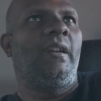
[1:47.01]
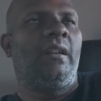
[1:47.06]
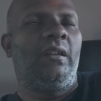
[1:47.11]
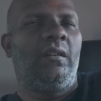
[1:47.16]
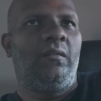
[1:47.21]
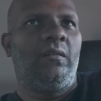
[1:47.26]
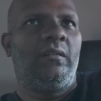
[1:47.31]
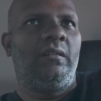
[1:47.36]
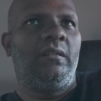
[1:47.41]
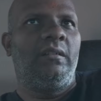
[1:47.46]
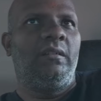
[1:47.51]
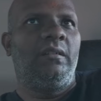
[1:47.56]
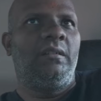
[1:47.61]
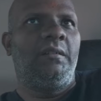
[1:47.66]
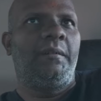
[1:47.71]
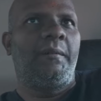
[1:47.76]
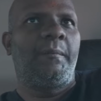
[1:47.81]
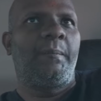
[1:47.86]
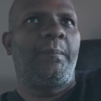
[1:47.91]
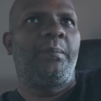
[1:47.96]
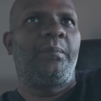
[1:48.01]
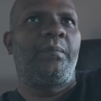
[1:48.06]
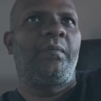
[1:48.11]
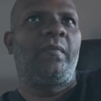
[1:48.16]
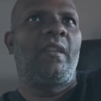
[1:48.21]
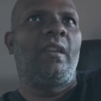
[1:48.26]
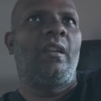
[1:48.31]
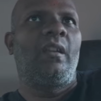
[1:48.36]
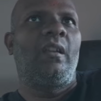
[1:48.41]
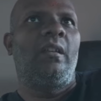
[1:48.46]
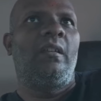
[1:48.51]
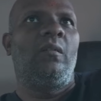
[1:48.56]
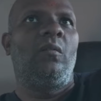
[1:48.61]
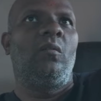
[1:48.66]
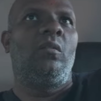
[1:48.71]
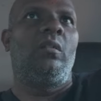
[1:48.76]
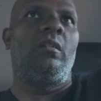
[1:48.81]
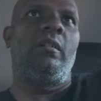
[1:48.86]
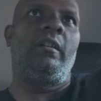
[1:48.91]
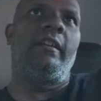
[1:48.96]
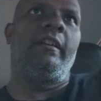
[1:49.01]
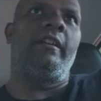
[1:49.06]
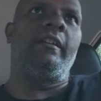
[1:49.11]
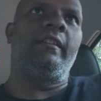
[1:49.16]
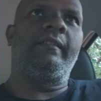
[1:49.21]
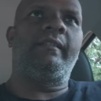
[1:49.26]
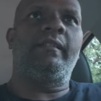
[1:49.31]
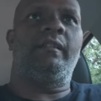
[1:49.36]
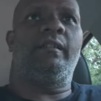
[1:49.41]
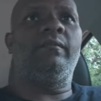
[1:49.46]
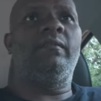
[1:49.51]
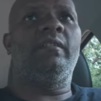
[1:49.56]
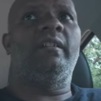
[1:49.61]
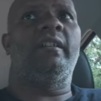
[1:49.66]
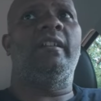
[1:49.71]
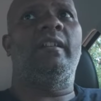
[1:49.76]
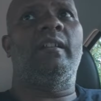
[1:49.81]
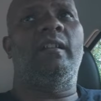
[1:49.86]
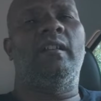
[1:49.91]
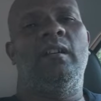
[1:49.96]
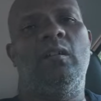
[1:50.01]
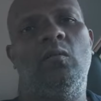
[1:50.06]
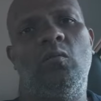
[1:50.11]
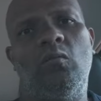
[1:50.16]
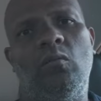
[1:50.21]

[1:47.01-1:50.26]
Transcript: எனக்கு வந்து உங்கள் டிகிரி சர்டிஃபிகேட் எல்லாம்